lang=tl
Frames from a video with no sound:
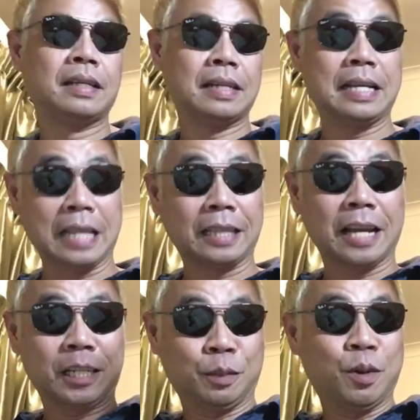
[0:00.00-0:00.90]

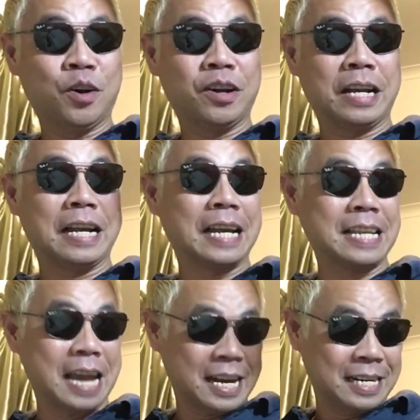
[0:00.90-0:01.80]
Naitataas mo hanggang
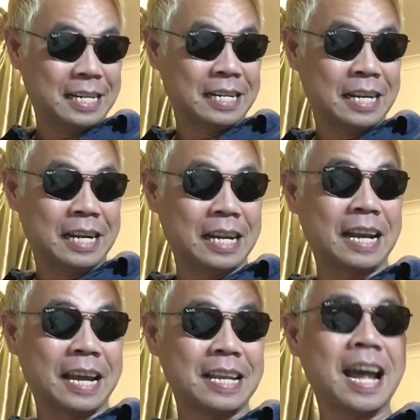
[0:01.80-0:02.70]
ganyan?
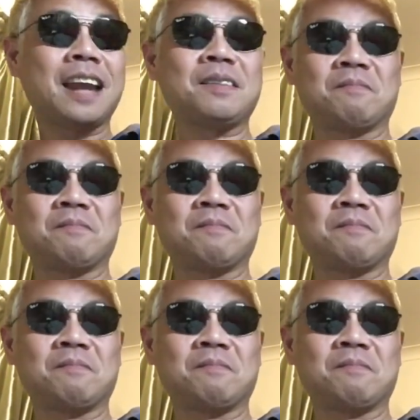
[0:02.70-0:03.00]
Hanggang ganyan?